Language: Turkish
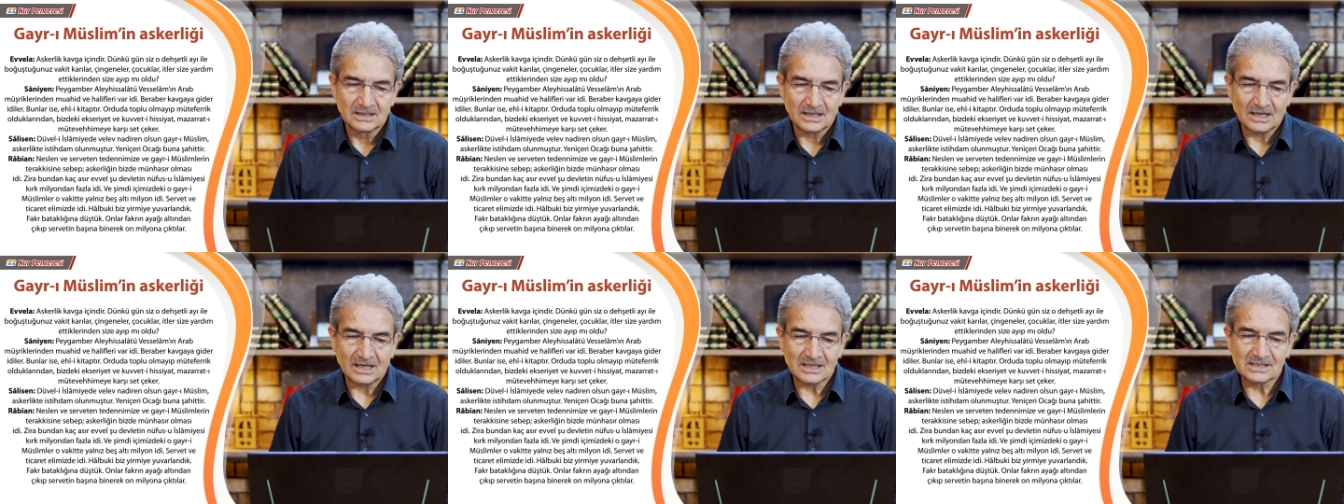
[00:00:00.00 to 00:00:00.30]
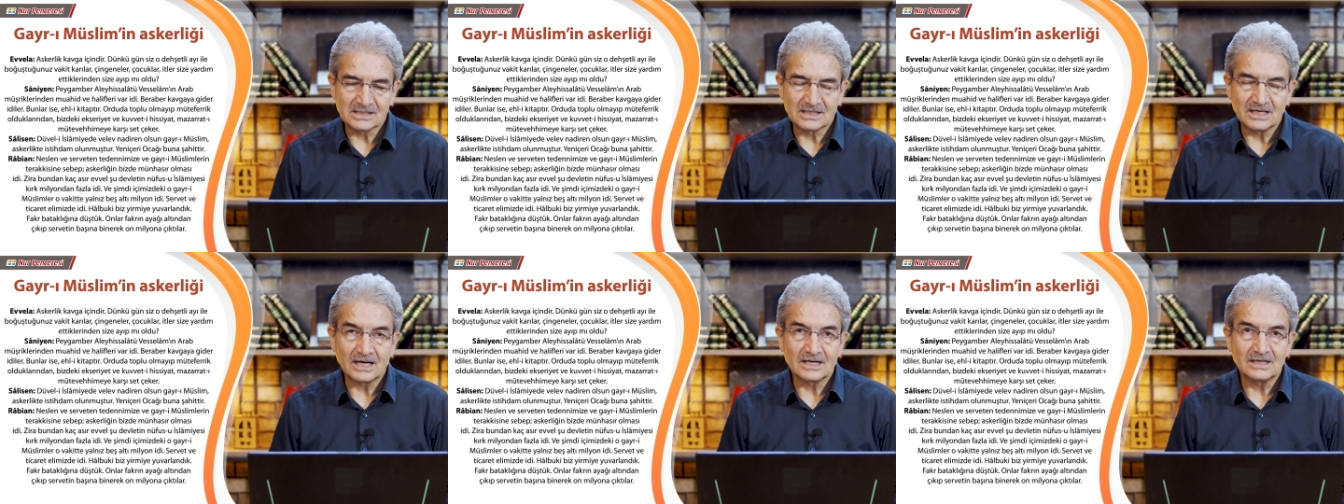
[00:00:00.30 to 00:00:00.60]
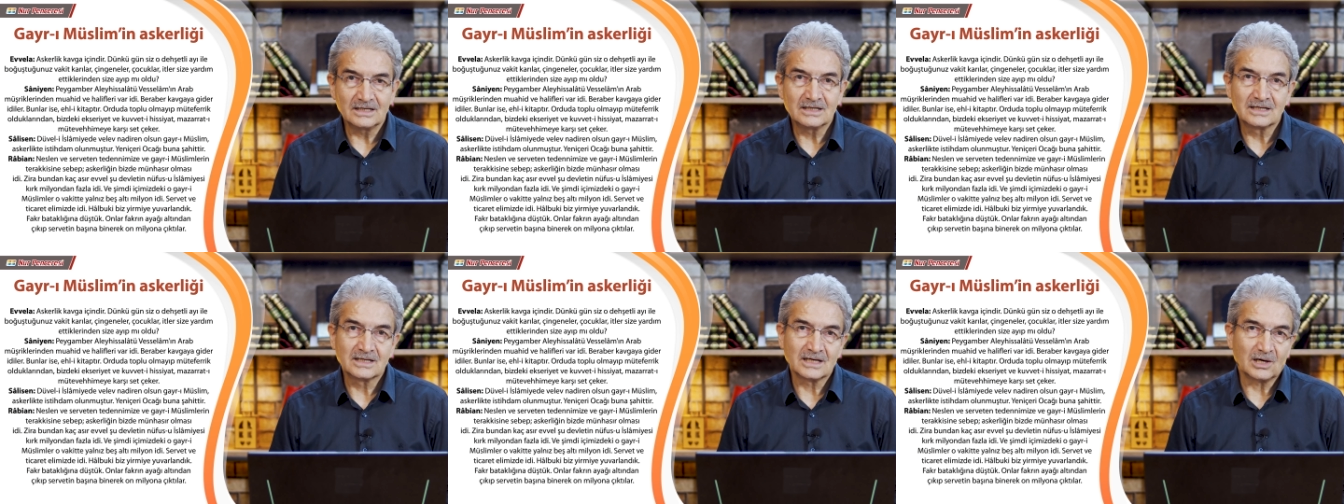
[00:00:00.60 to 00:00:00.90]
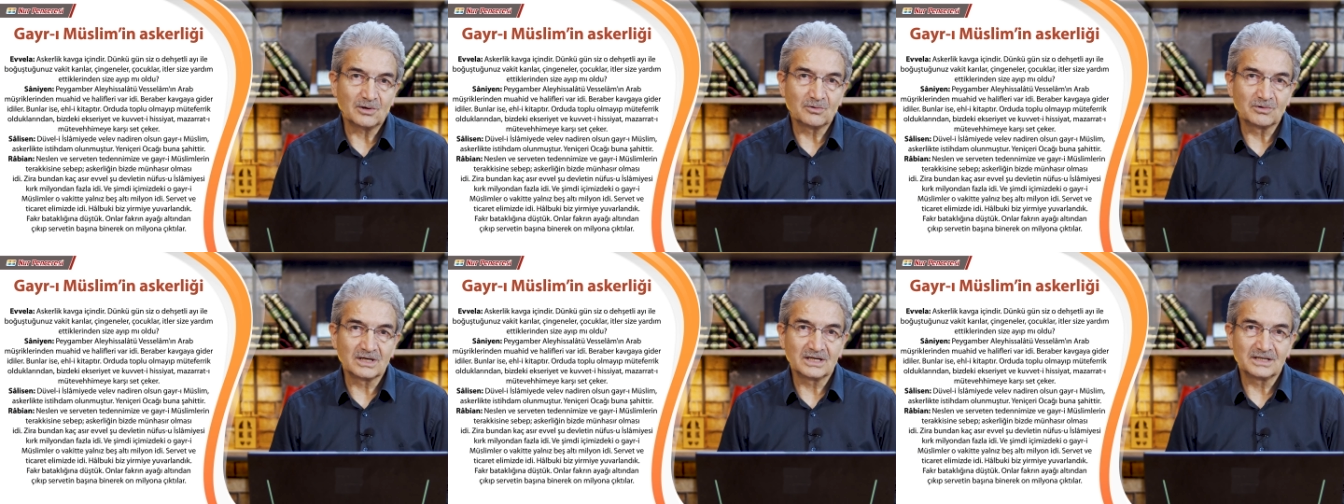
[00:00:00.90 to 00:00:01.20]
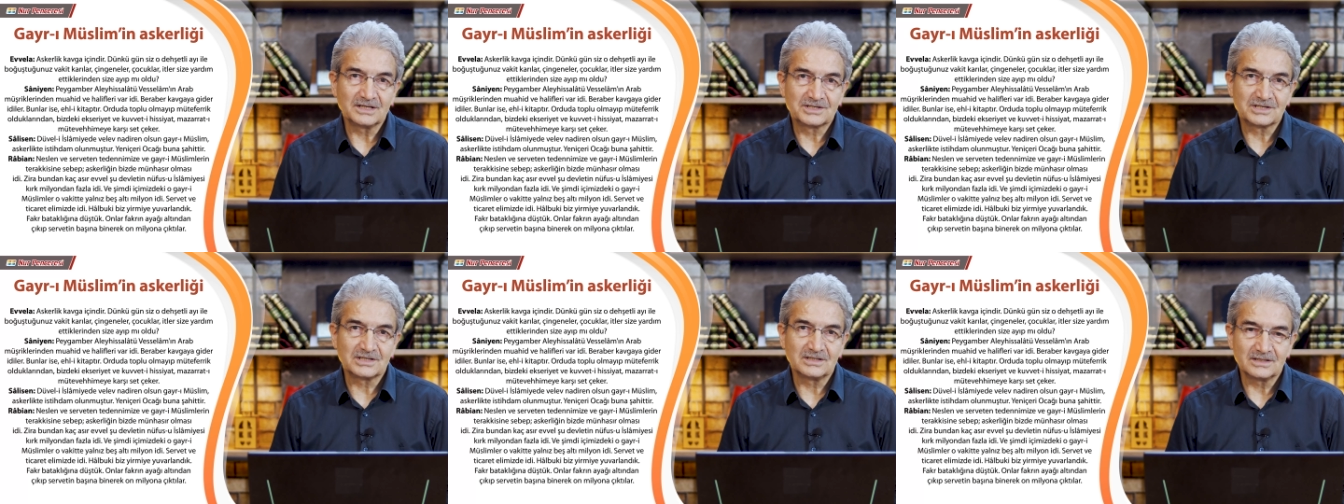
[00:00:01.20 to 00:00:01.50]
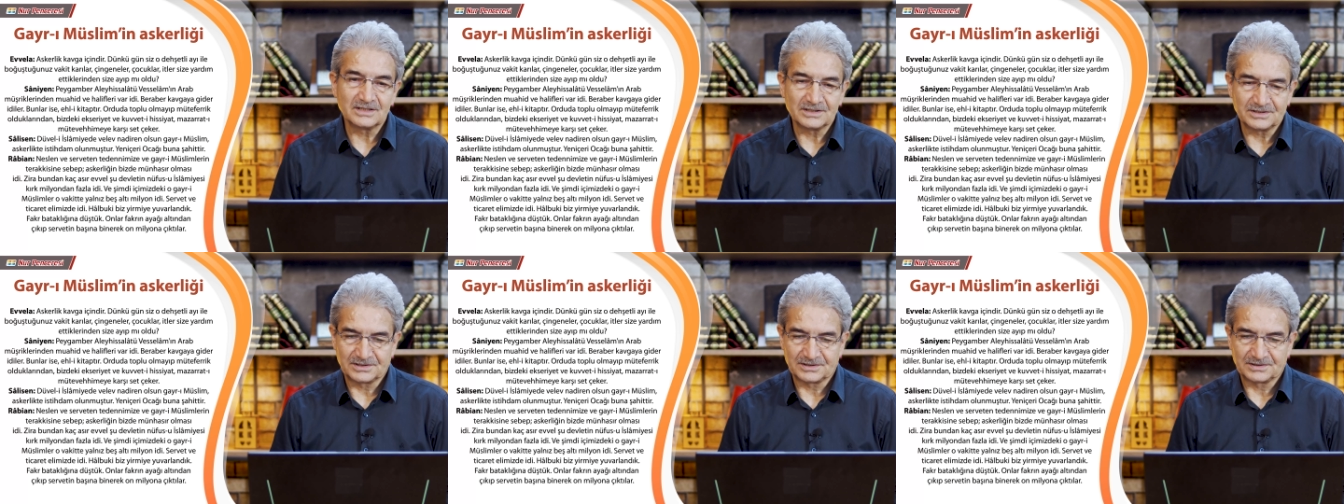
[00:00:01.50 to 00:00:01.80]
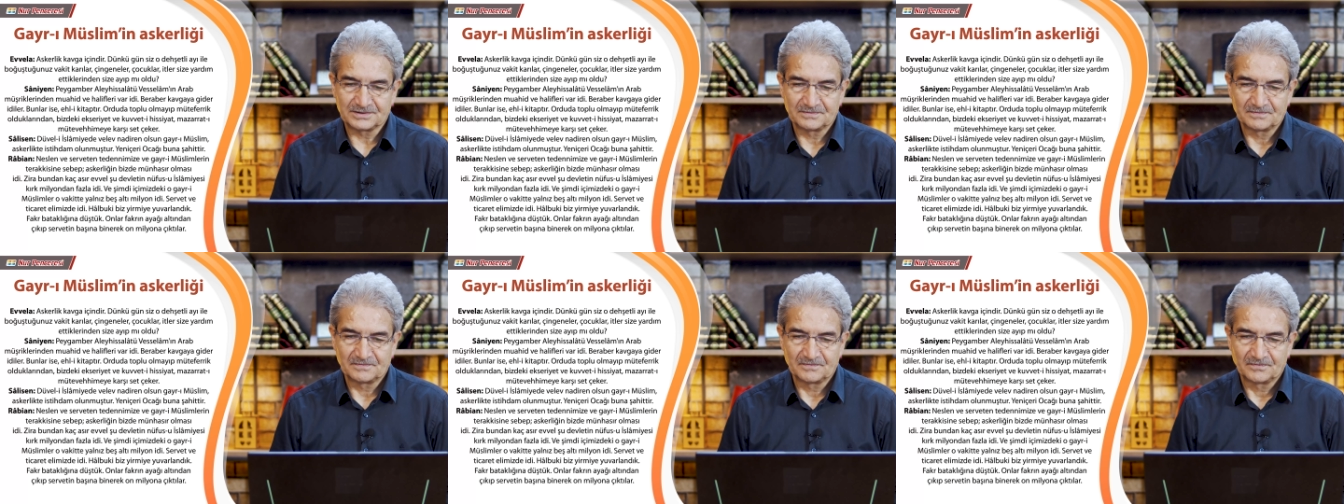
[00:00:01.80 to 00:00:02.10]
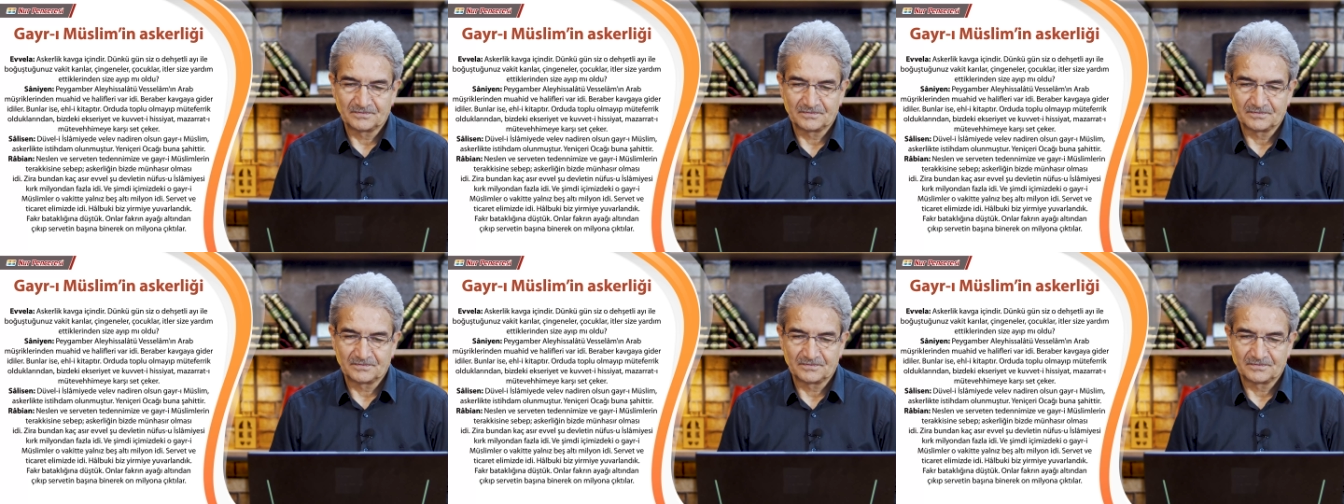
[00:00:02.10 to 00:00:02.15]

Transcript: askerlik kavga içindir.